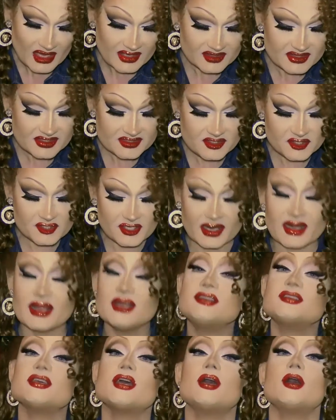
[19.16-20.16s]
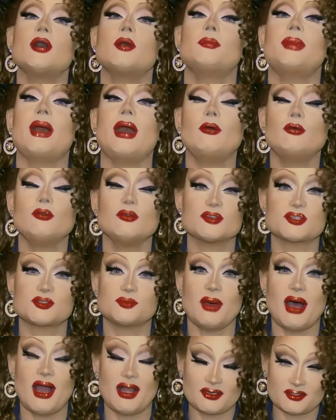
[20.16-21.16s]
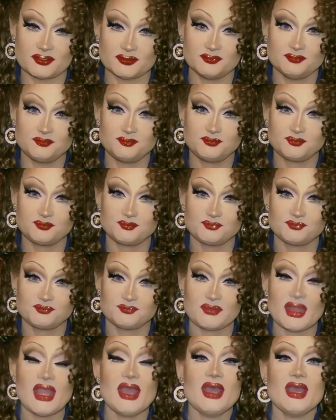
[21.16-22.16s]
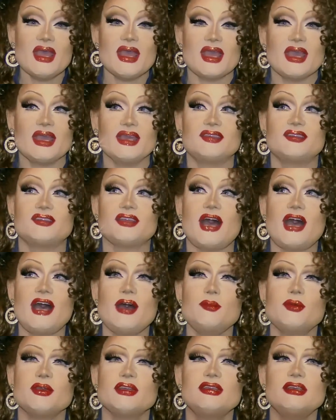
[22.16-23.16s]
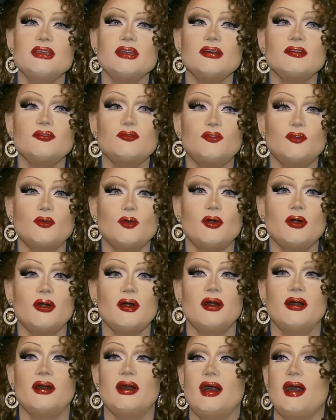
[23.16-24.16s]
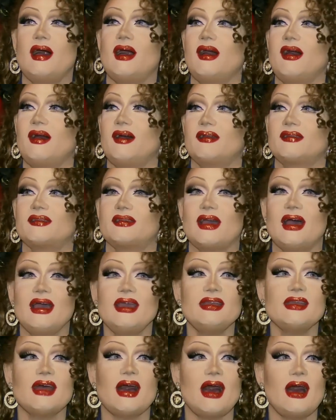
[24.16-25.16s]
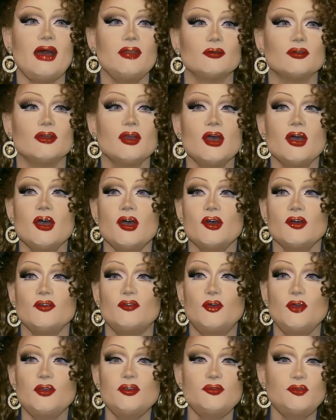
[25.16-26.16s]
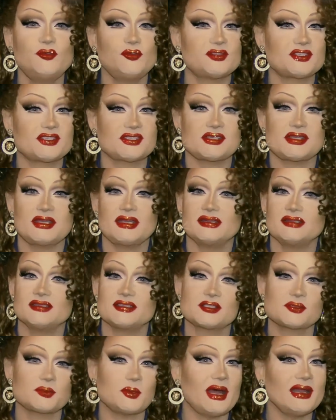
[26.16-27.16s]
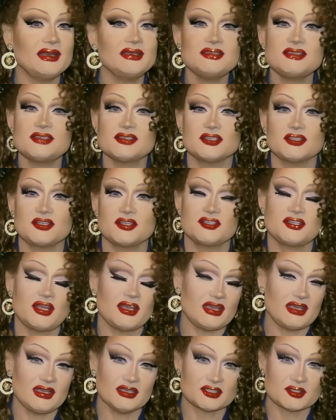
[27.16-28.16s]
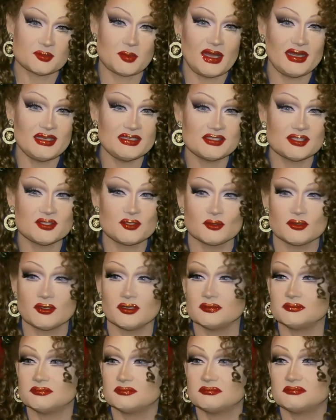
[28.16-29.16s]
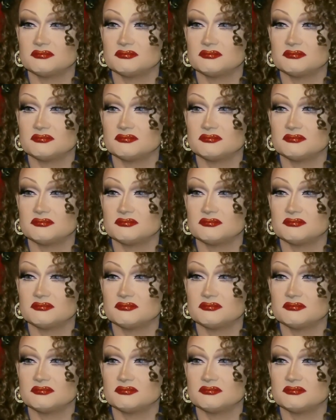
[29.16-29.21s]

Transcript: die sich dann nennt Pauluspark. Ich habe hier vor, ach, keine Ahnung, 15, 20, ich denke eher 20 oder